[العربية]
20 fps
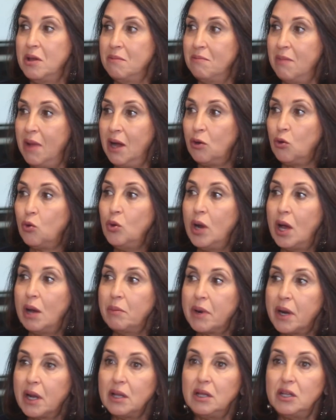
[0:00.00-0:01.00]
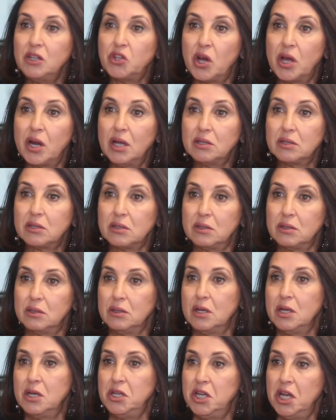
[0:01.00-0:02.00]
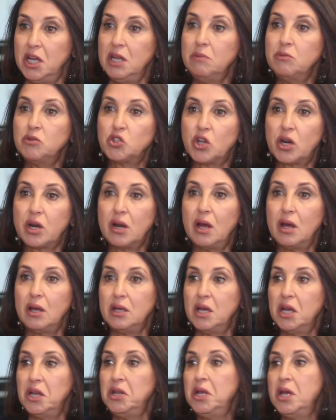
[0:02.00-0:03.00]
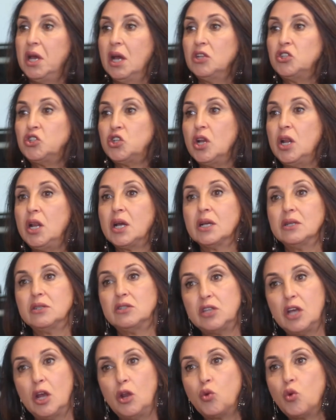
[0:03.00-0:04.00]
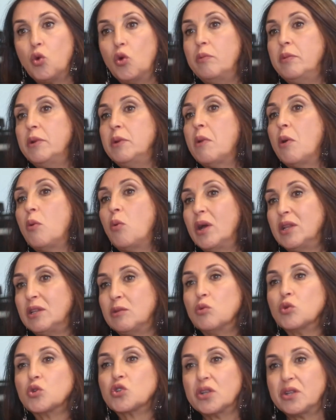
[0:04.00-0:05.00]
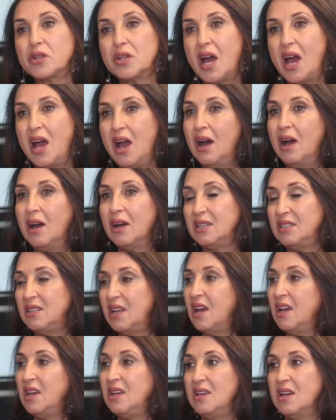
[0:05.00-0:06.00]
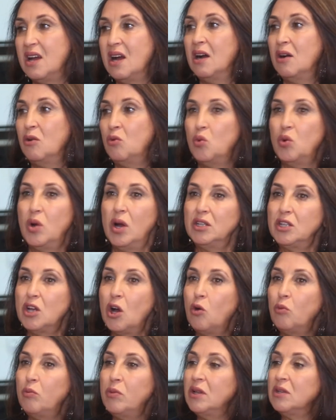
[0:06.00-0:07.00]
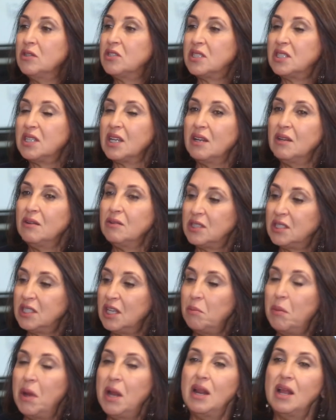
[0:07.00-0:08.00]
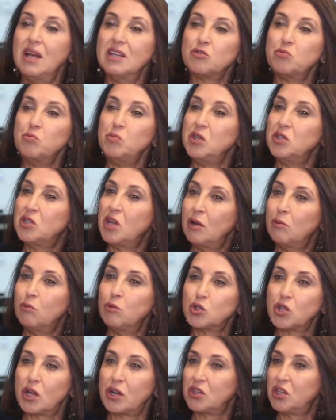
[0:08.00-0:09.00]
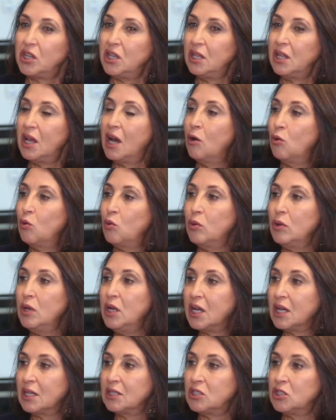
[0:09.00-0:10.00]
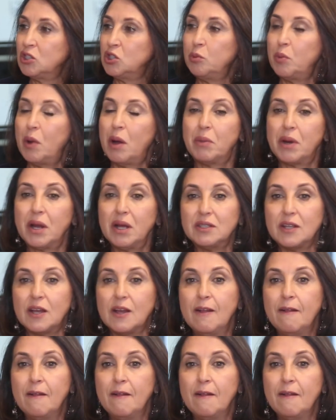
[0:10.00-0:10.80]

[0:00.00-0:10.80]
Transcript: مع كل الامراض اللي ظهرت يعني من جراء يعني هذا الشيء اللي كنستهلكوه من مواد مصنعه غذائيه وهذا ومن استعمال الاسمده المسرطنه واللي كتجيب امراض